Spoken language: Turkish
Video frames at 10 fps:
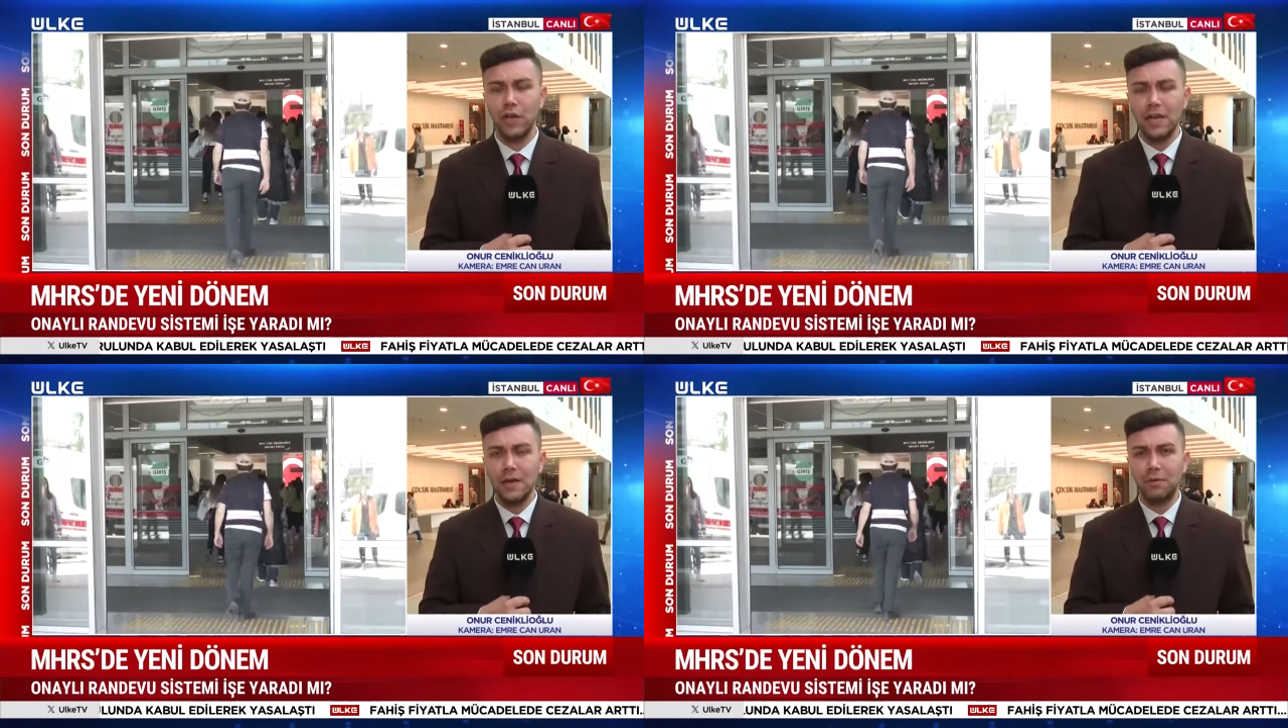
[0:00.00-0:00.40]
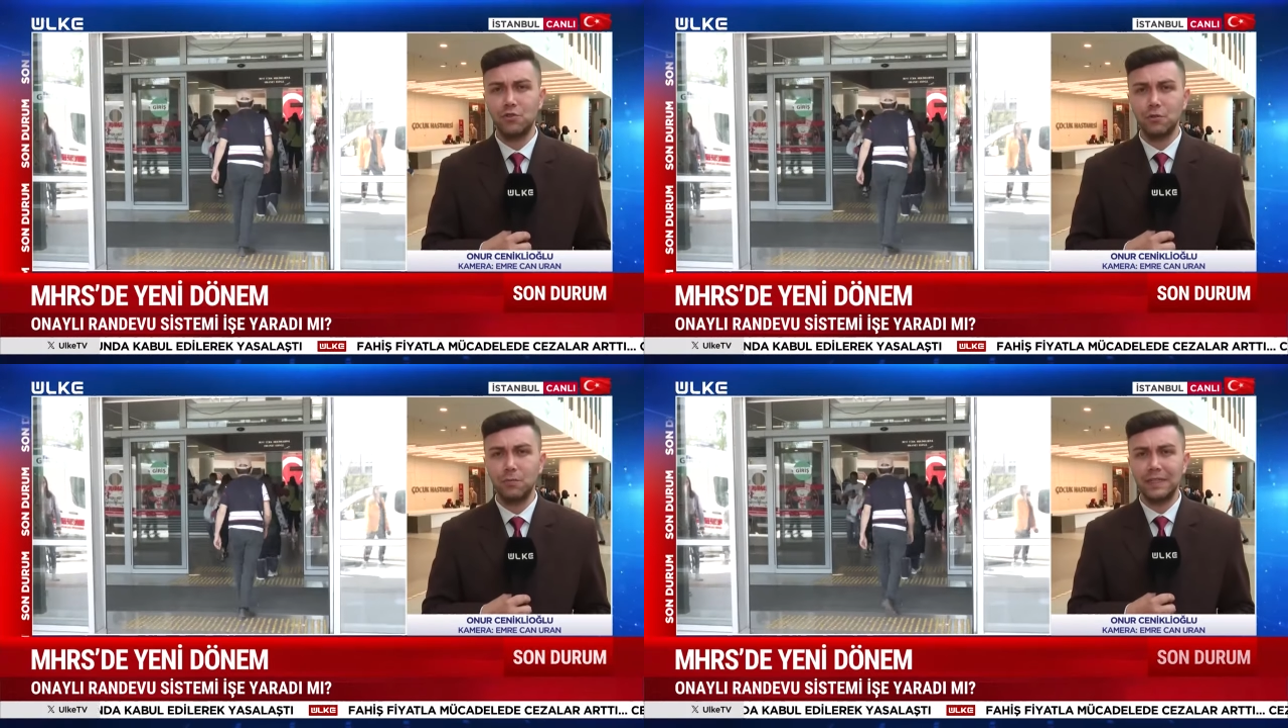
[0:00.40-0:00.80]
Biz
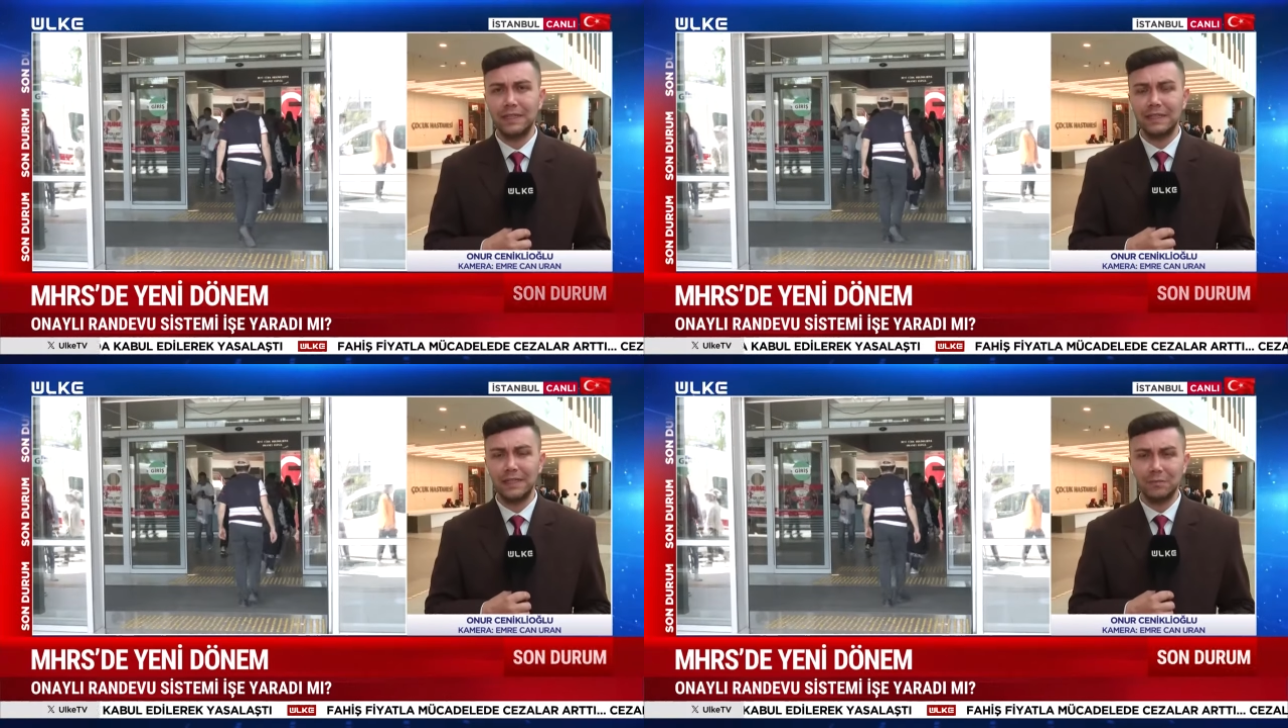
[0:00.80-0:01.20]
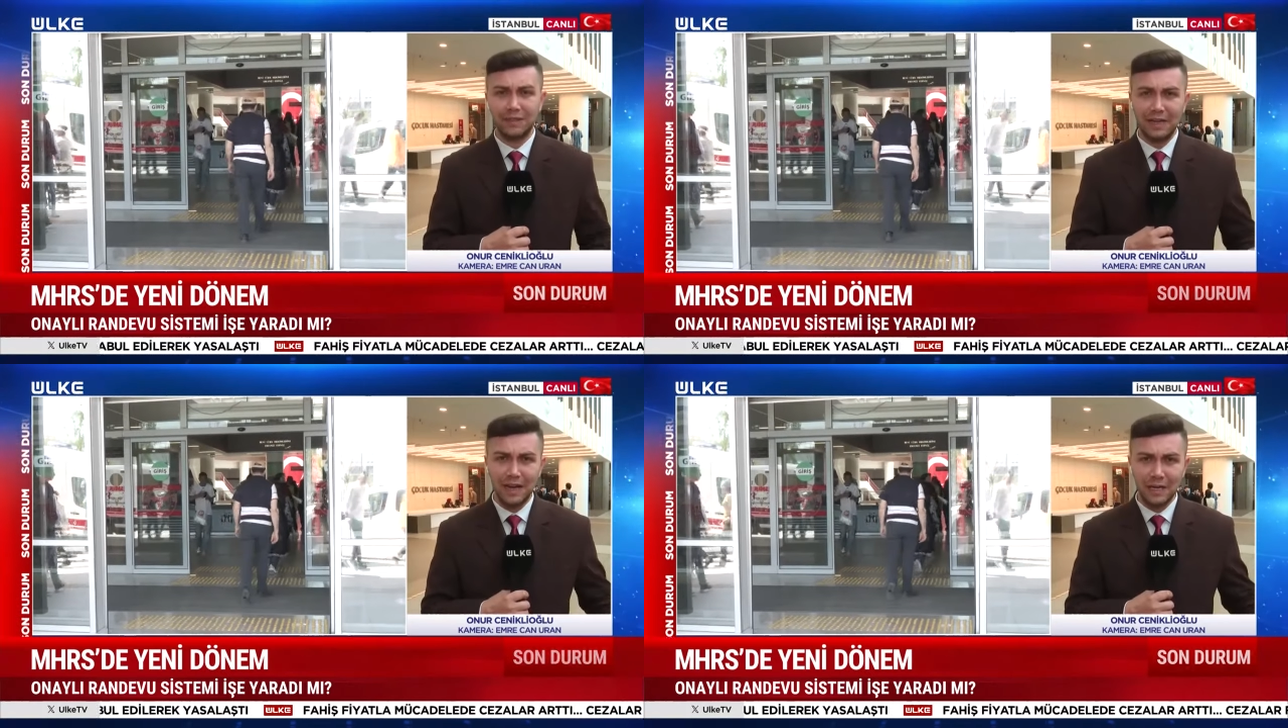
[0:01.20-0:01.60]
şimdi yanımda
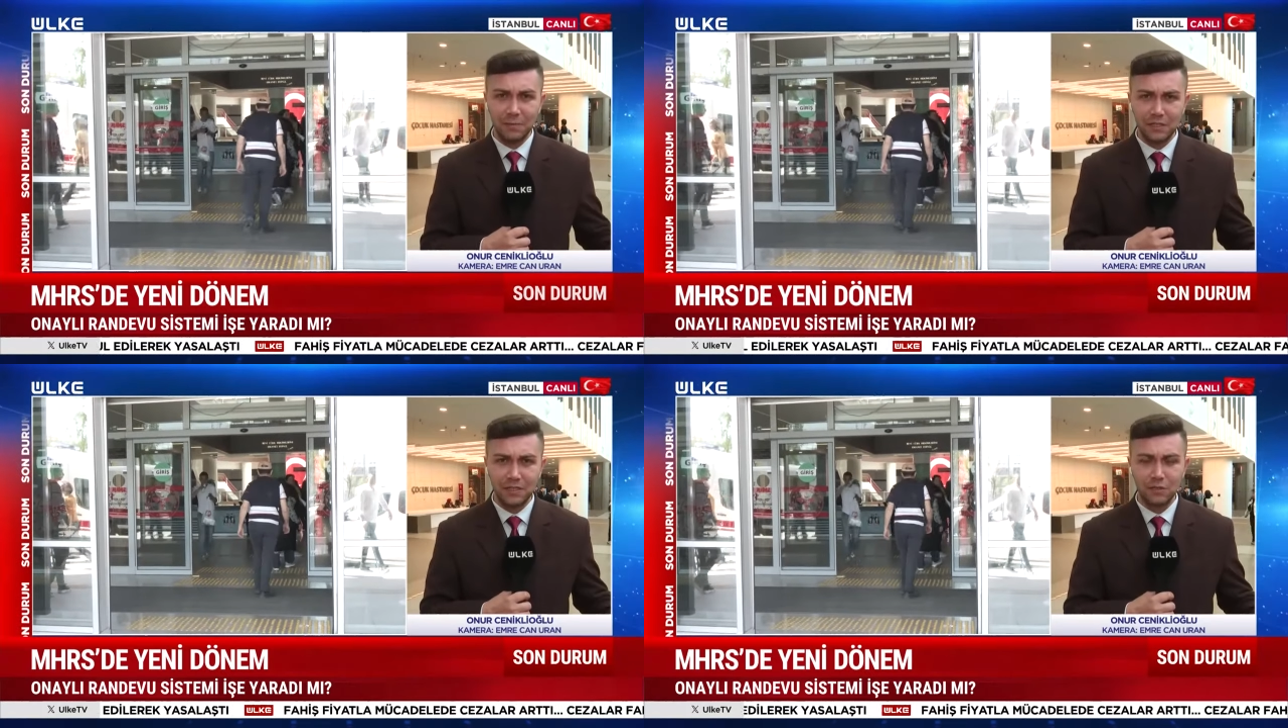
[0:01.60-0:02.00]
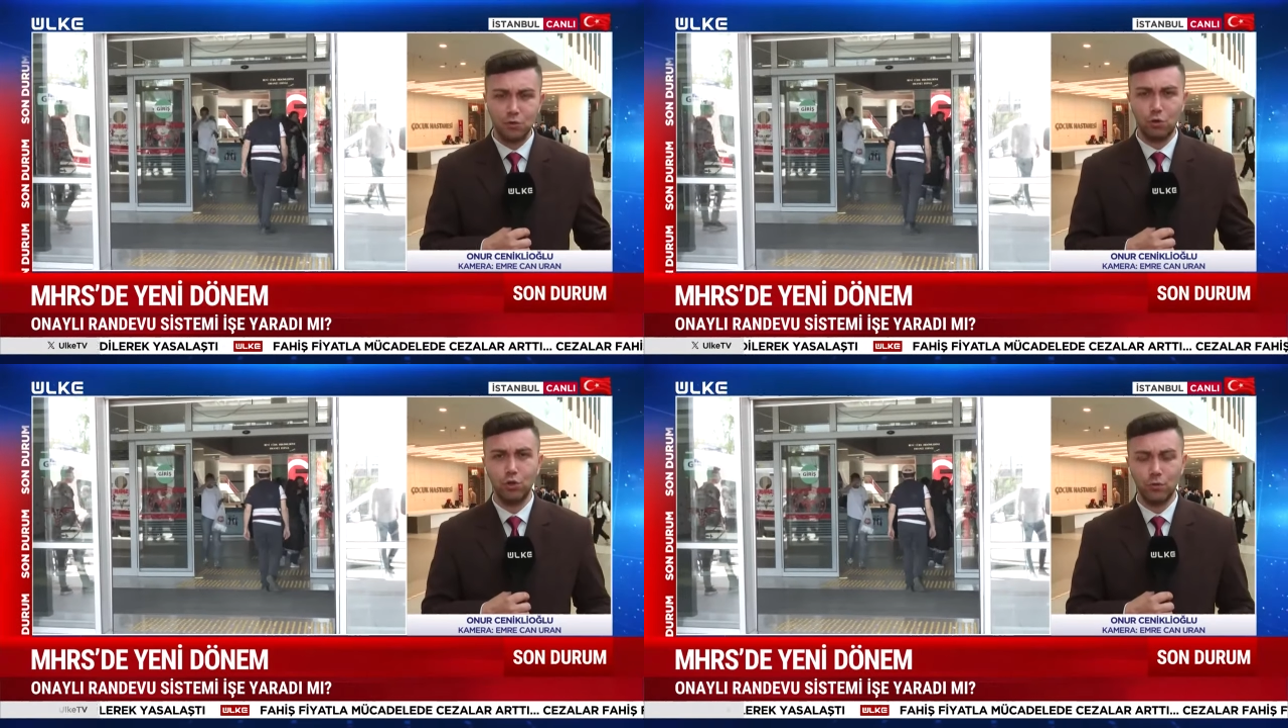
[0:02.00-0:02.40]
değerli bir konuğum